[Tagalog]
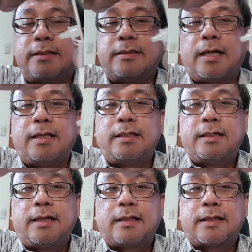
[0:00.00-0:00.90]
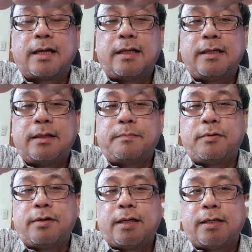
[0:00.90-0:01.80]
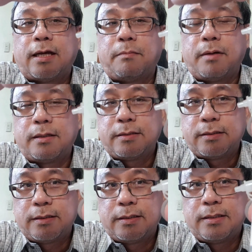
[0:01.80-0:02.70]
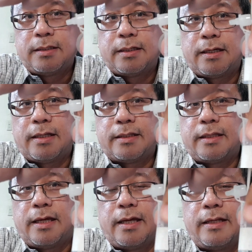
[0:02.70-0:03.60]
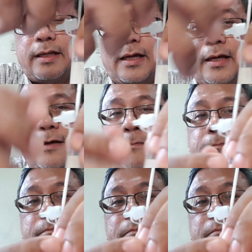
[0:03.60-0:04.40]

na siya dyan. Uh, tanggalin na po yan habang. And then, uh,